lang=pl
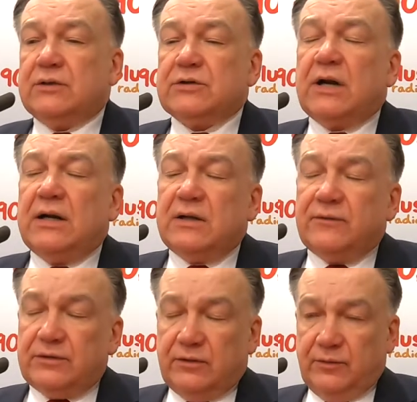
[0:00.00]
czekali na
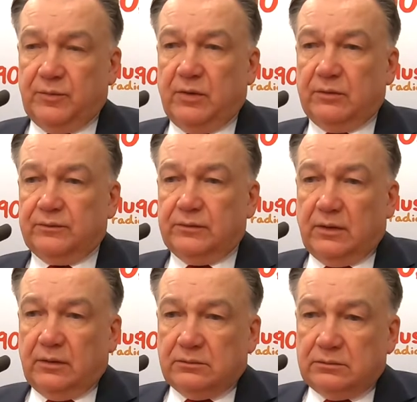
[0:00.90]
wynik wyborów.
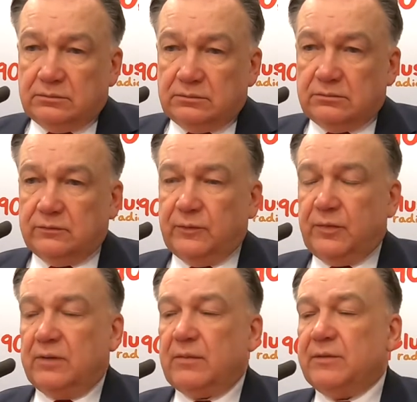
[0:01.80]
No,
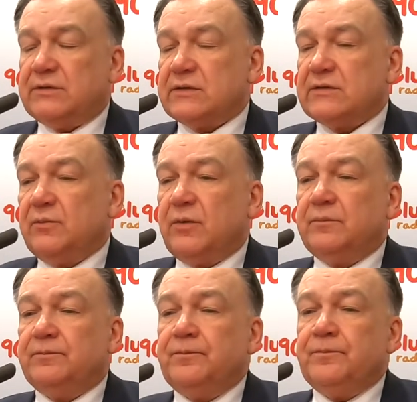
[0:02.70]
wybory mamy za
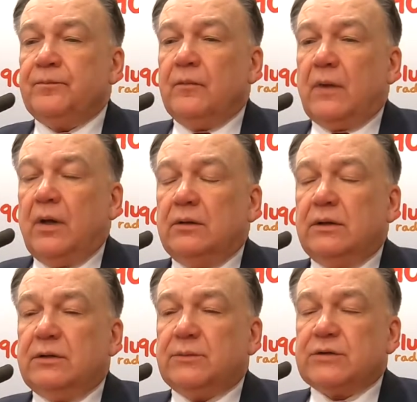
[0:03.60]
sobą.
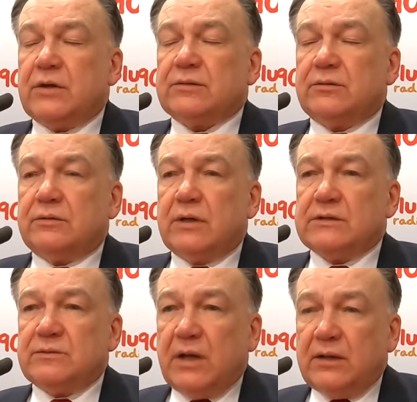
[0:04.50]
One nie przyniosły tutaj
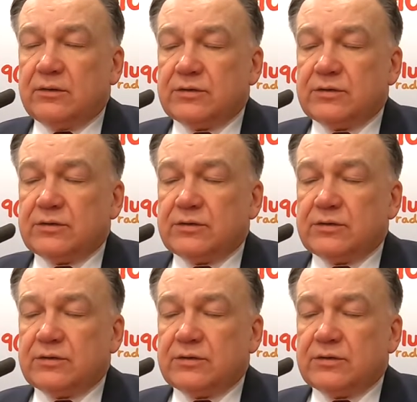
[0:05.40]
zmian